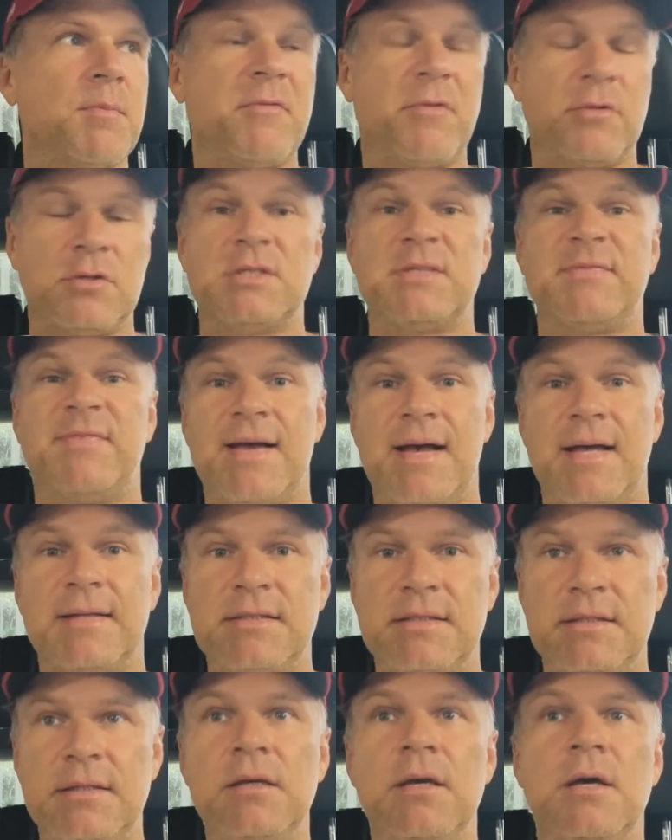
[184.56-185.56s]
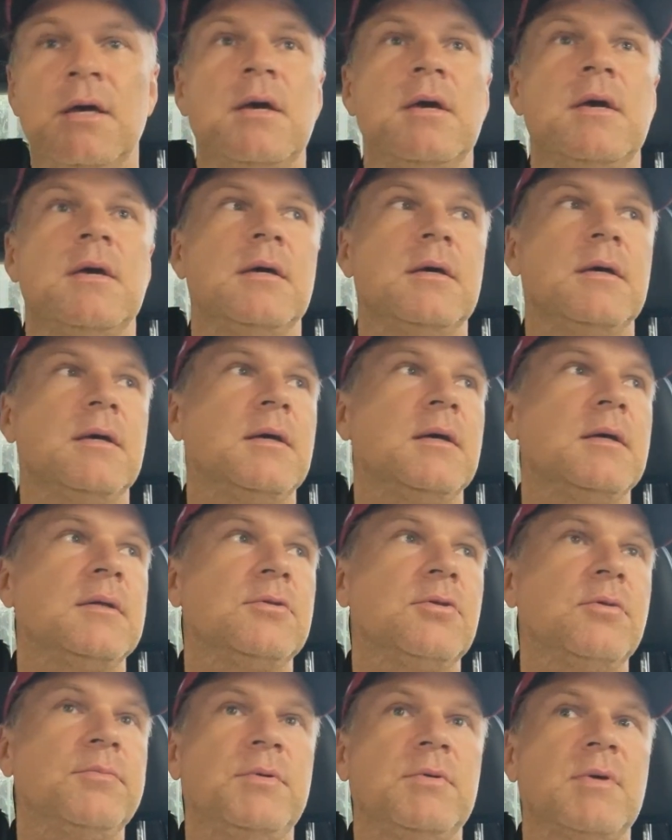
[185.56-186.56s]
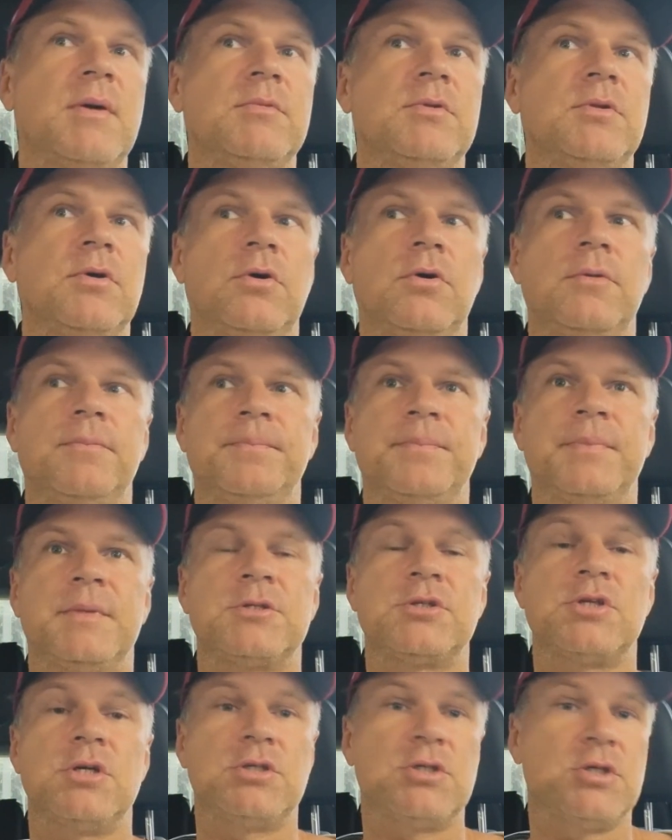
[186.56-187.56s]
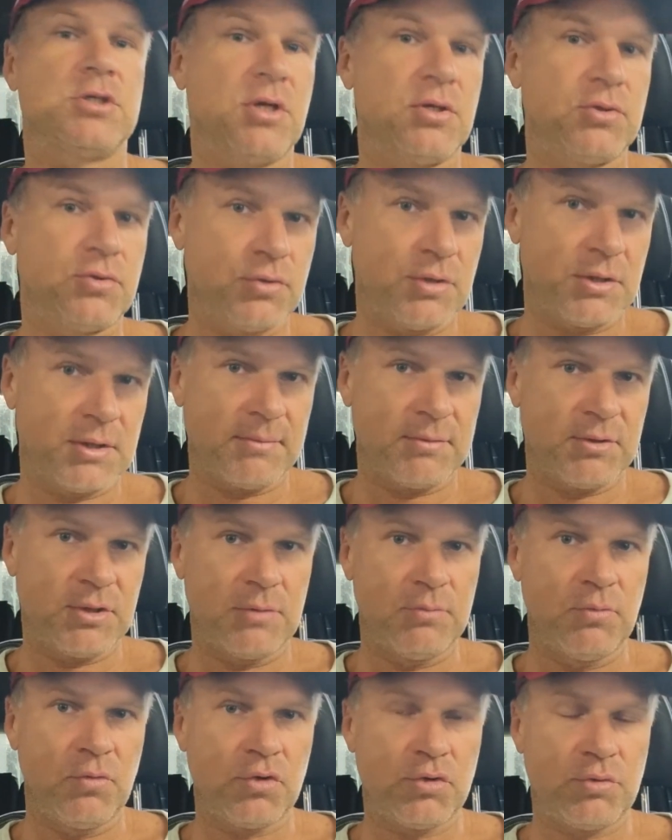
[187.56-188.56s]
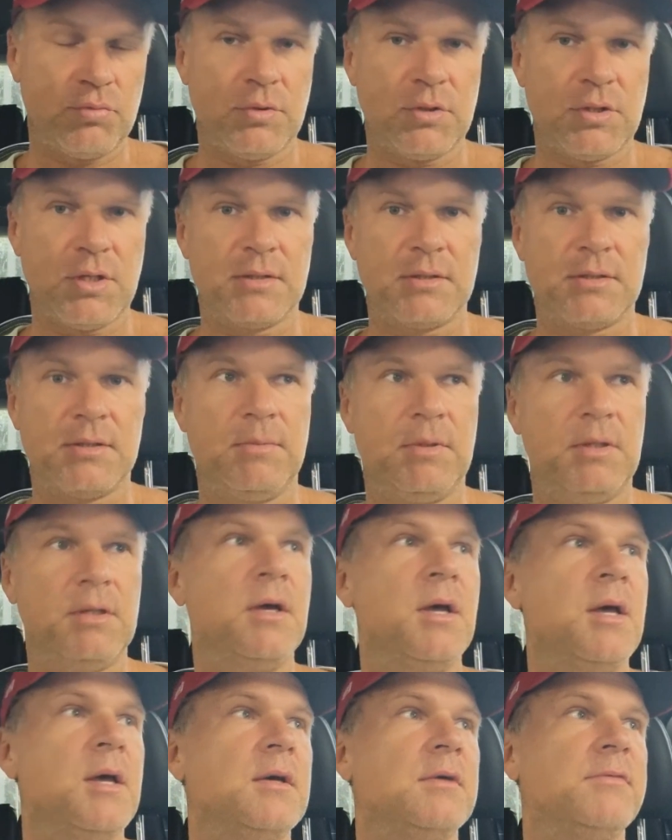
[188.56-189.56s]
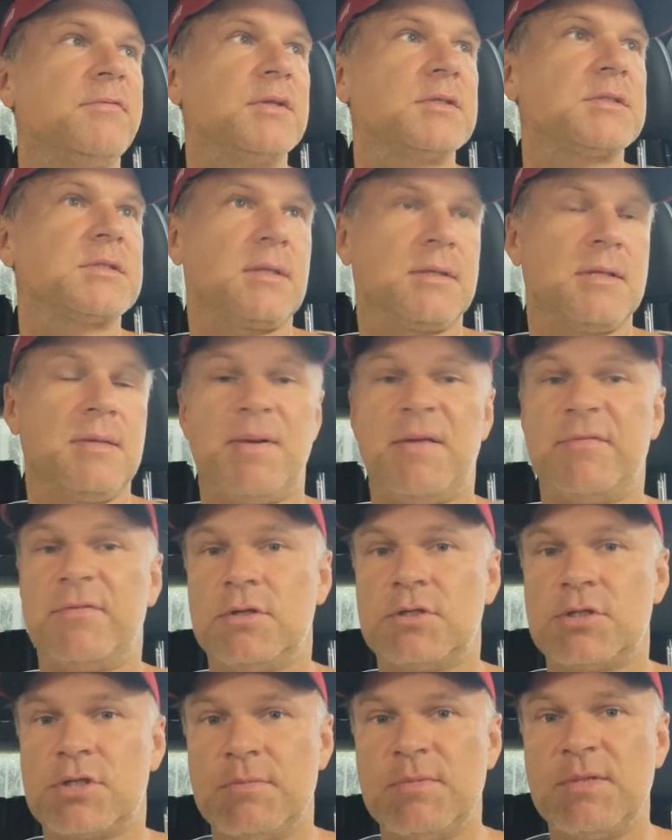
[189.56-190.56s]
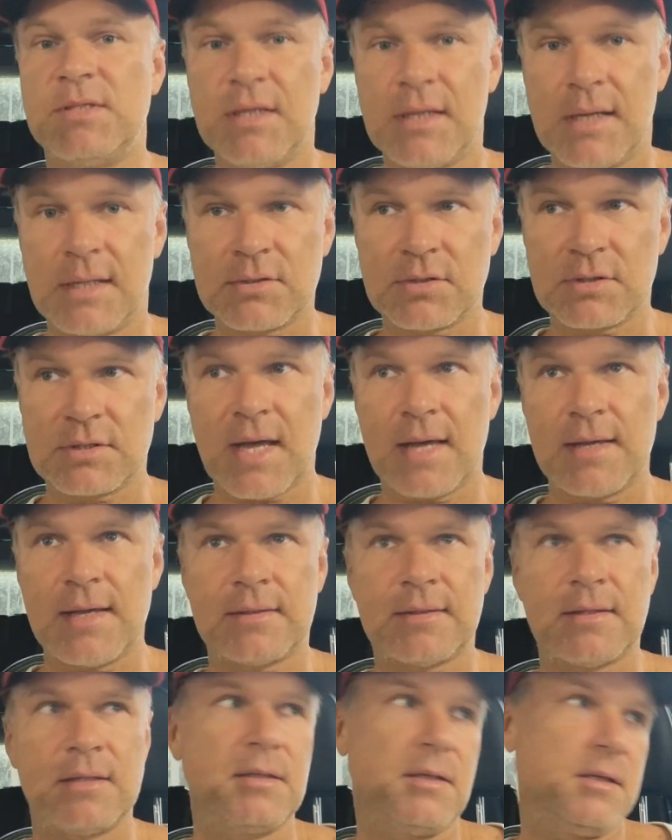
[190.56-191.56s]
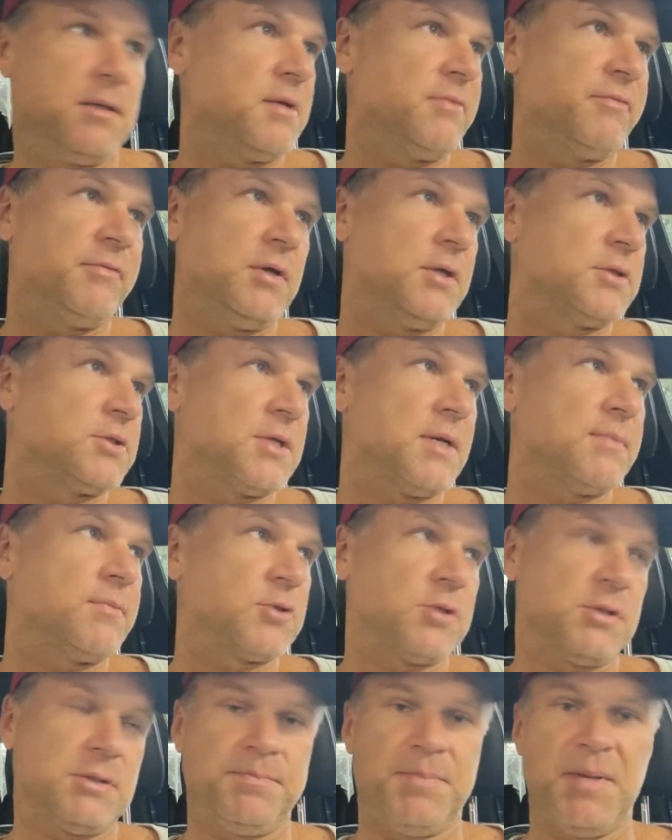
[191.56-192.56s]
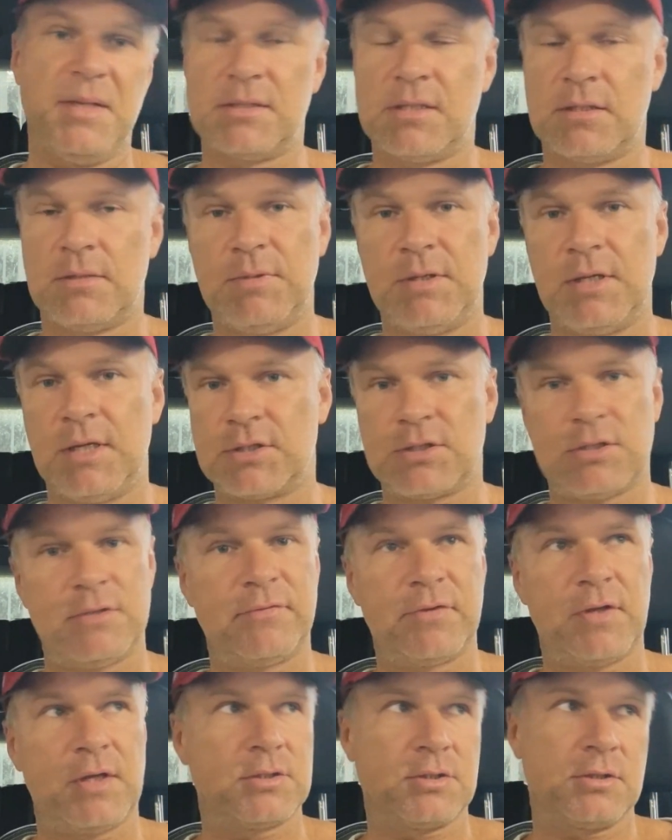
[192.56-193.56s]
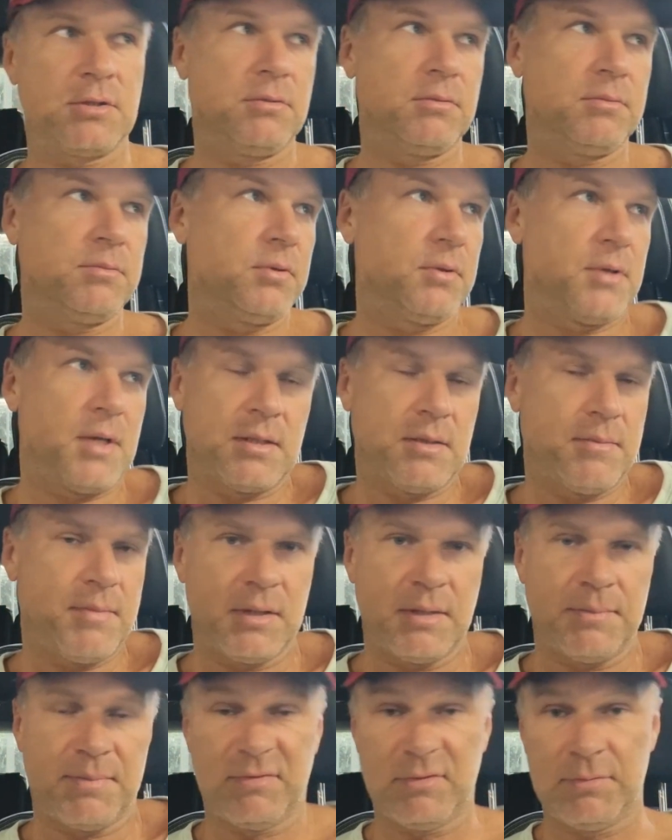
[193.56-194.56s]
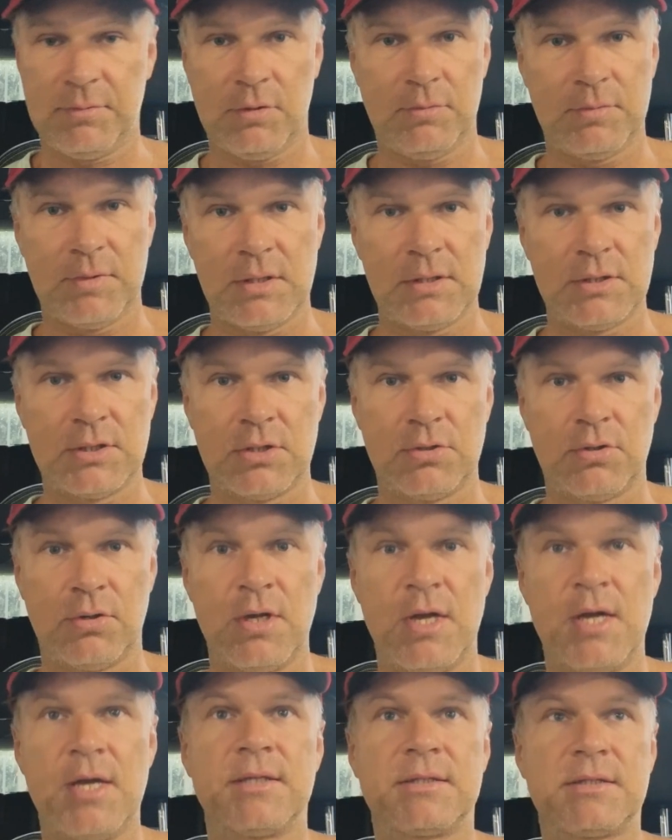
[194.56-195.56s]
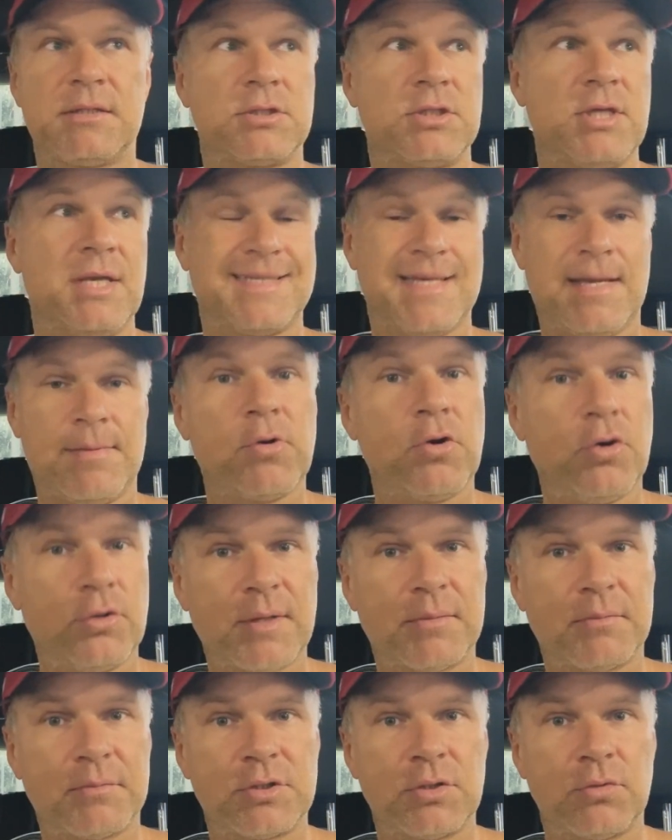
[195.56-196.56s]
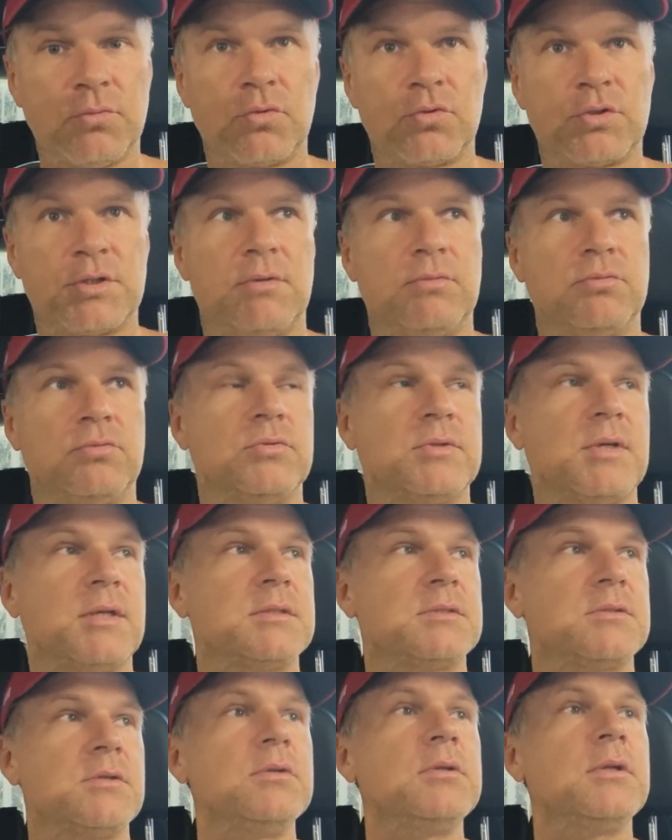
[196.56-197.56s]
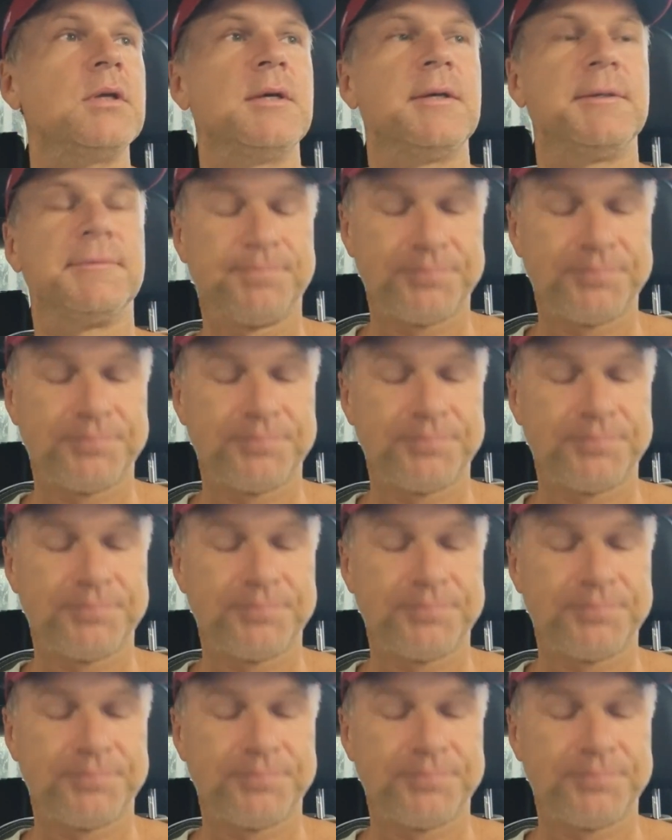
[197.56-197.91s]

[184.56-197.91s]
po powrocie z wakacji e, dobiłem do 60, mm, gdzieś tam 7-8 tysięcy mil, więc tak naprawdę jeszcze mi dycha zostaje, a tej dychy nie wyjeżdżę. ja może z 500 mil jeszcze wyjeżdżę, bo ja nie będę prawdopodobnie nigdy gdzie do stycznia samochodem się ruszał tutaj stąd.